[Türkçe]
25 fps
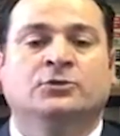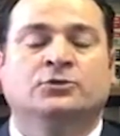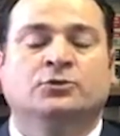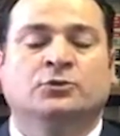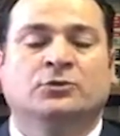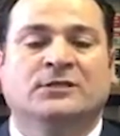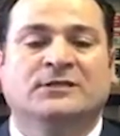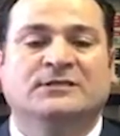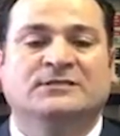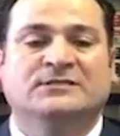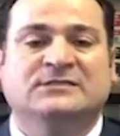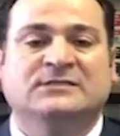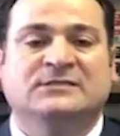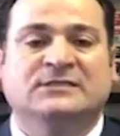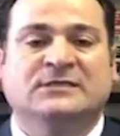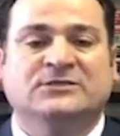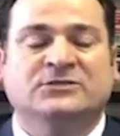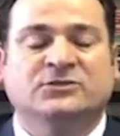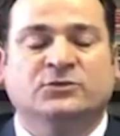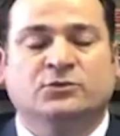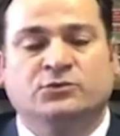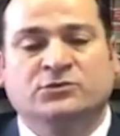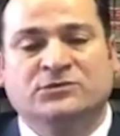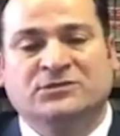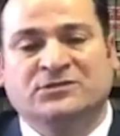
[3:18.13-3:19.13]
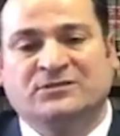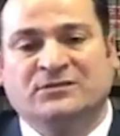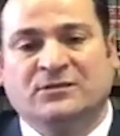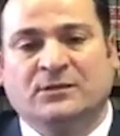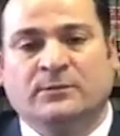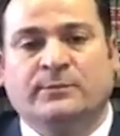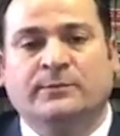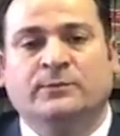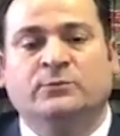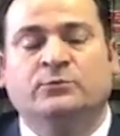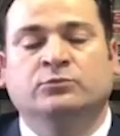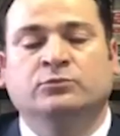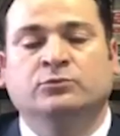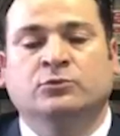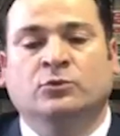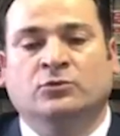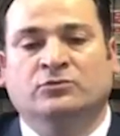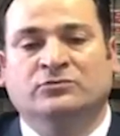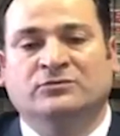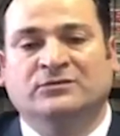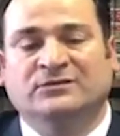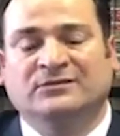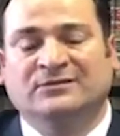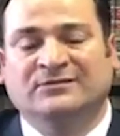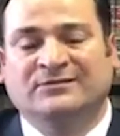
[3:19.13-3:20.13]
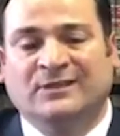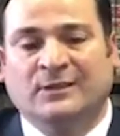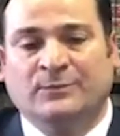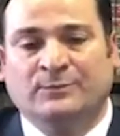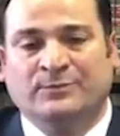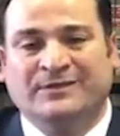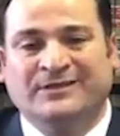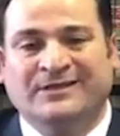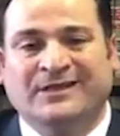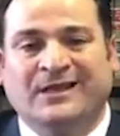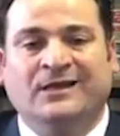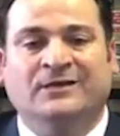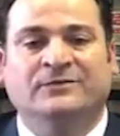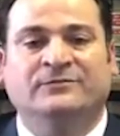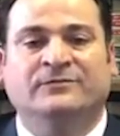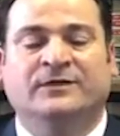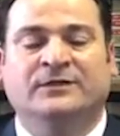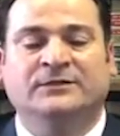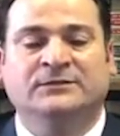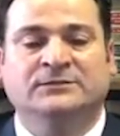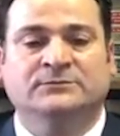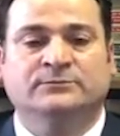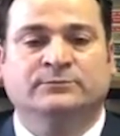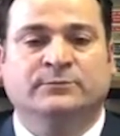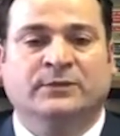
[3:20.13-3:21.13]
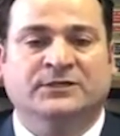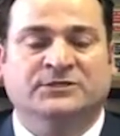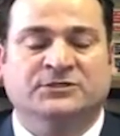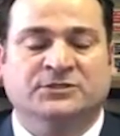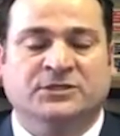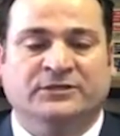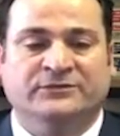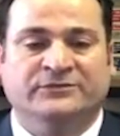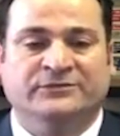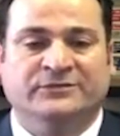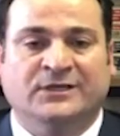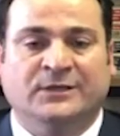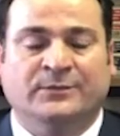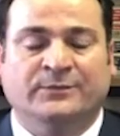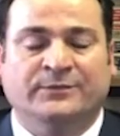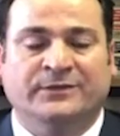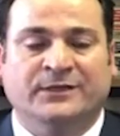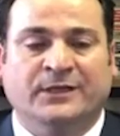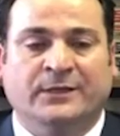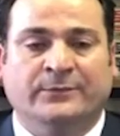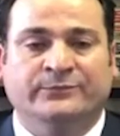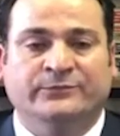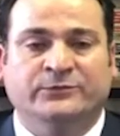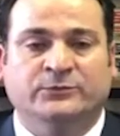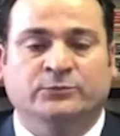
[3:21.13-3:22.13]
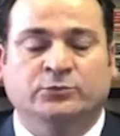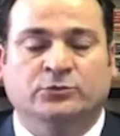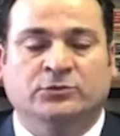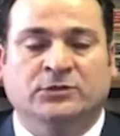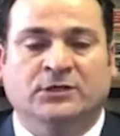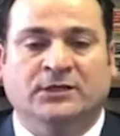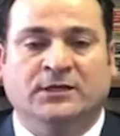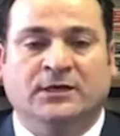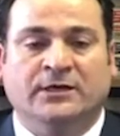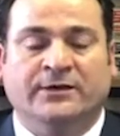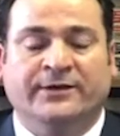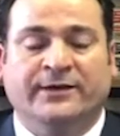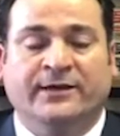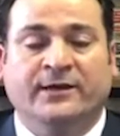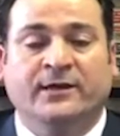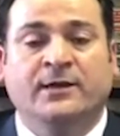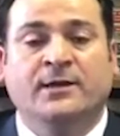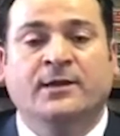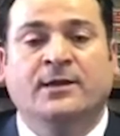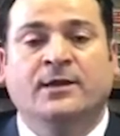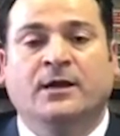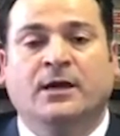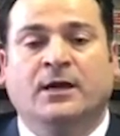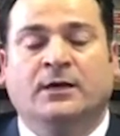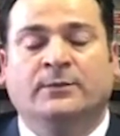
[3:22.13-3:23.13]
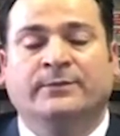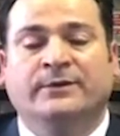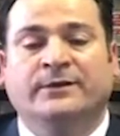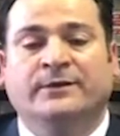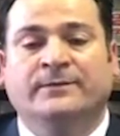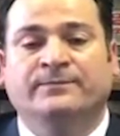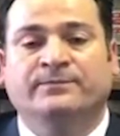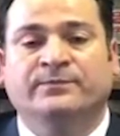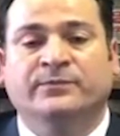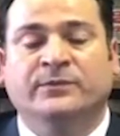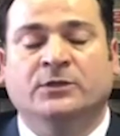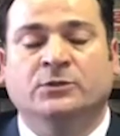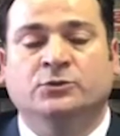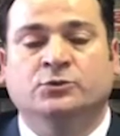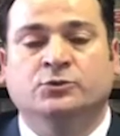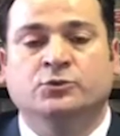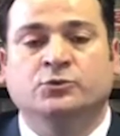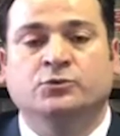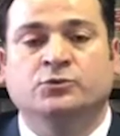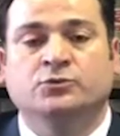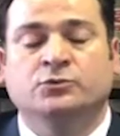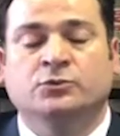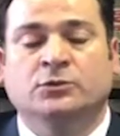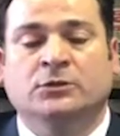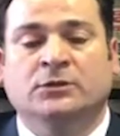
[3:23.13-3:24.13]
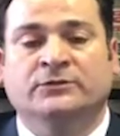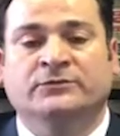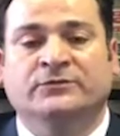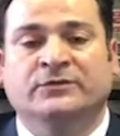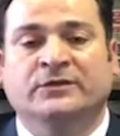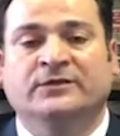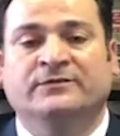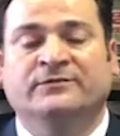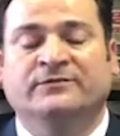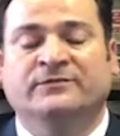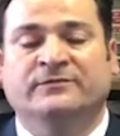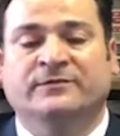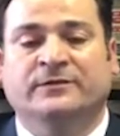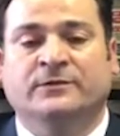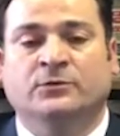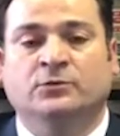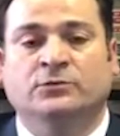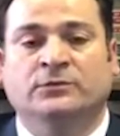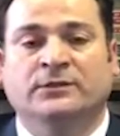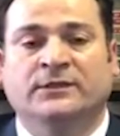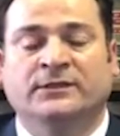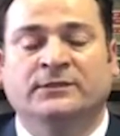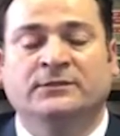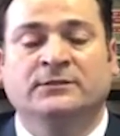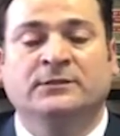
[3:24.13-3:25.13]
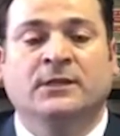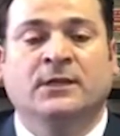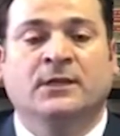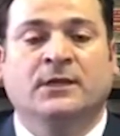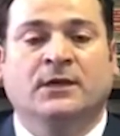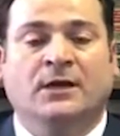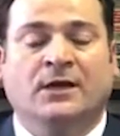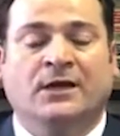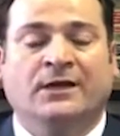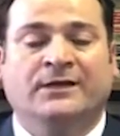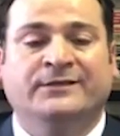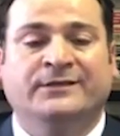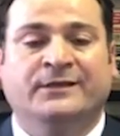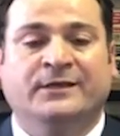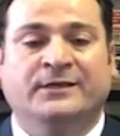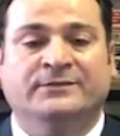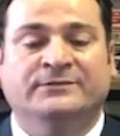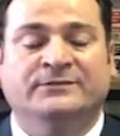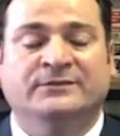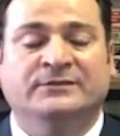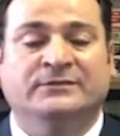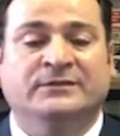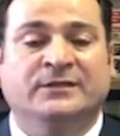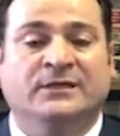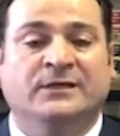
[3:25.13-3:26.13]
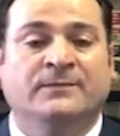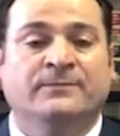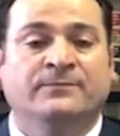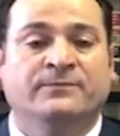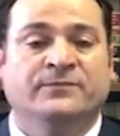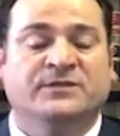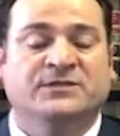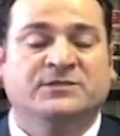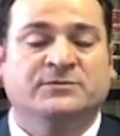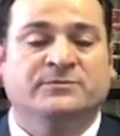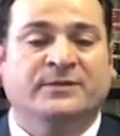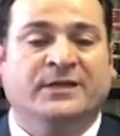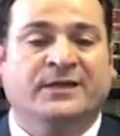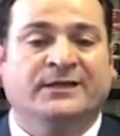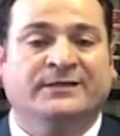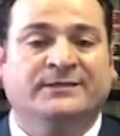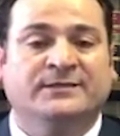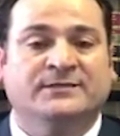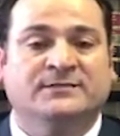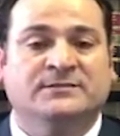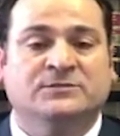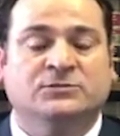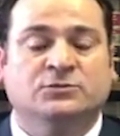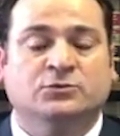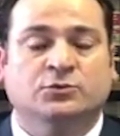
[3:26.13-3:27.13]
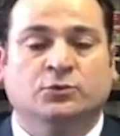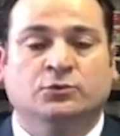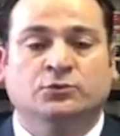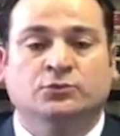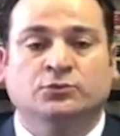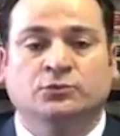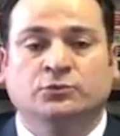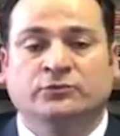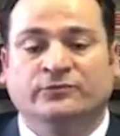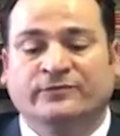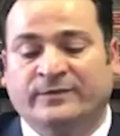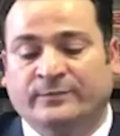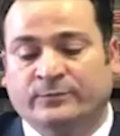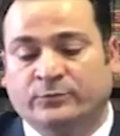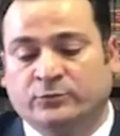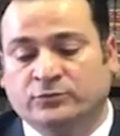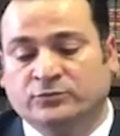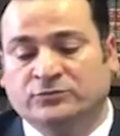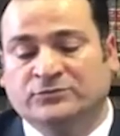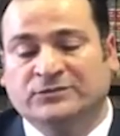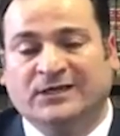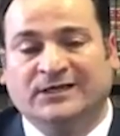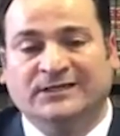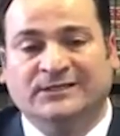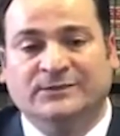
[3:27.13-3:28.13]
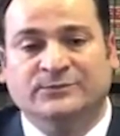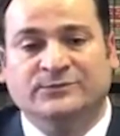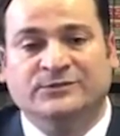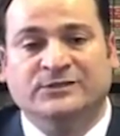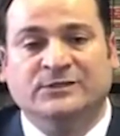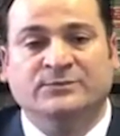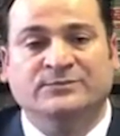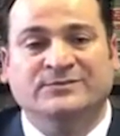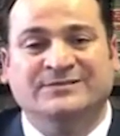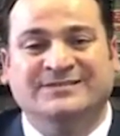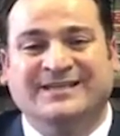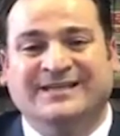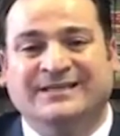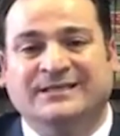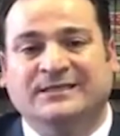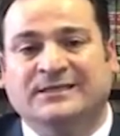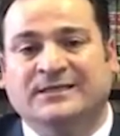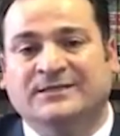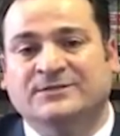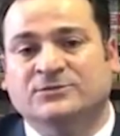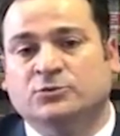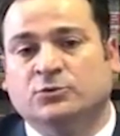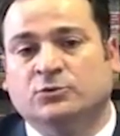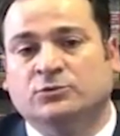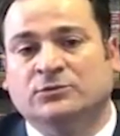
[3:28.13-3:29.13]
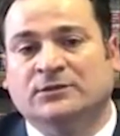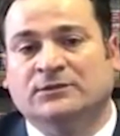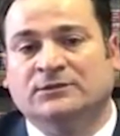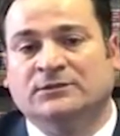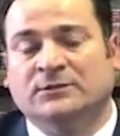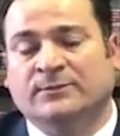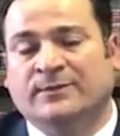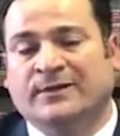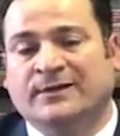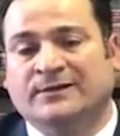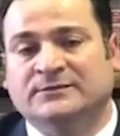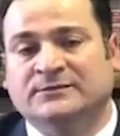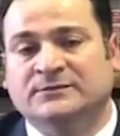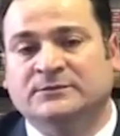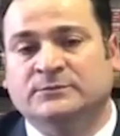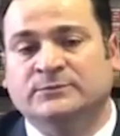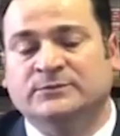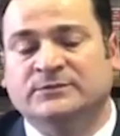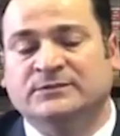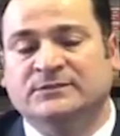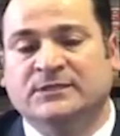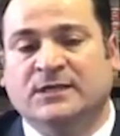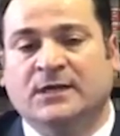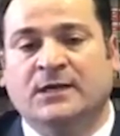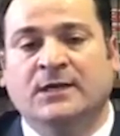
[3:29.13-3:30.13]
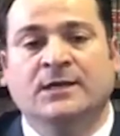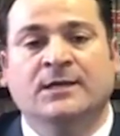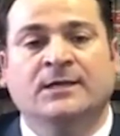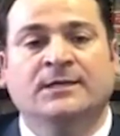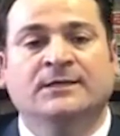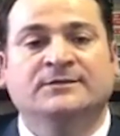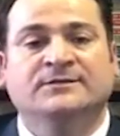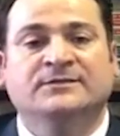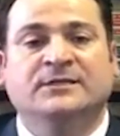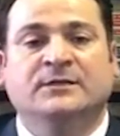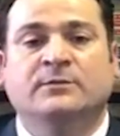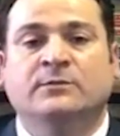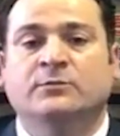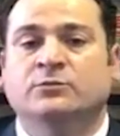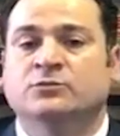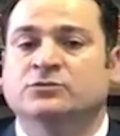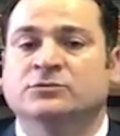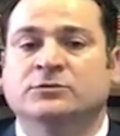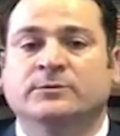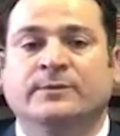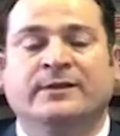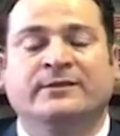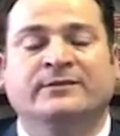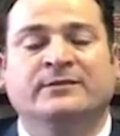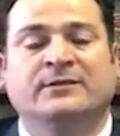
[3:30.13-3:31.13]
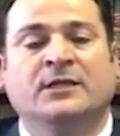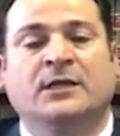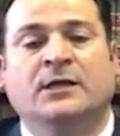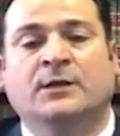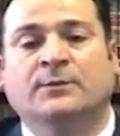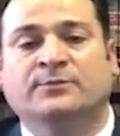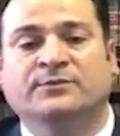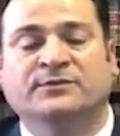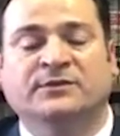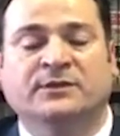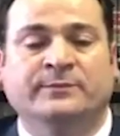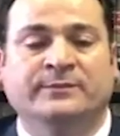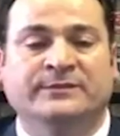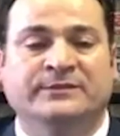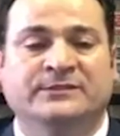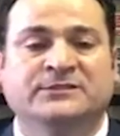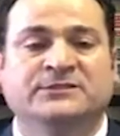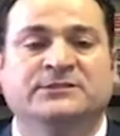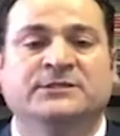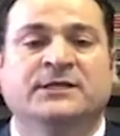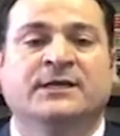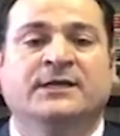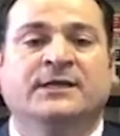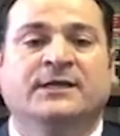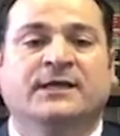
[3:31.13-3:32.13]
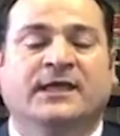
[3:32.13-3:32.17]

Dolayısıyla çok ciddi bir bu noktada tepkiler var. Başkan Trump'ın yaptığı bu karara ama e, şu e, tarafı var olayın. Aynı anda da şimdi herkesin sorduğu ve bu takipçilerimizden gelen sorulara da baktığımızda tamam o zaman ne yapılabilir?